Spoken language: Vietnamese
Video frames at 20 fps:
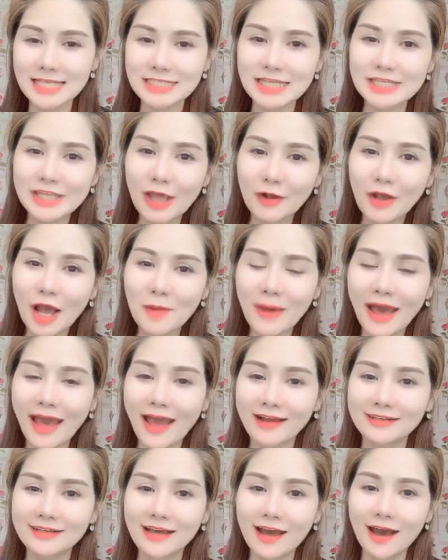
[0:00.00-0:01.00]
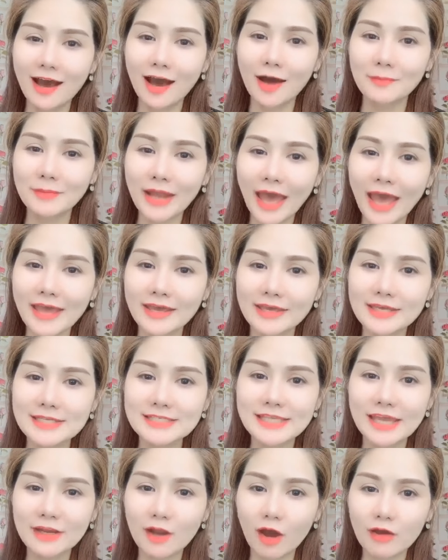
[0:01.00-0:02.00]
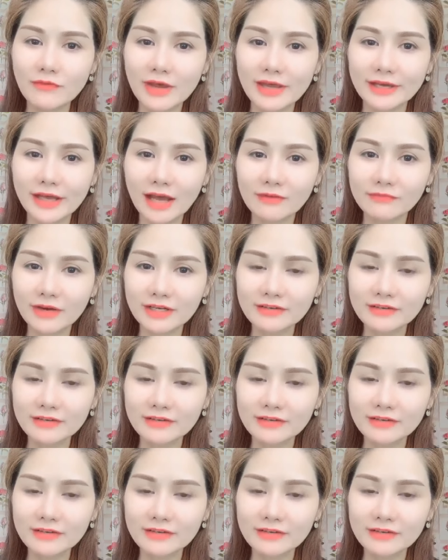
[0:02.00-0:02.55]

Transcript: Xin chào các bạn, hôm nay Ý sẽ nói về các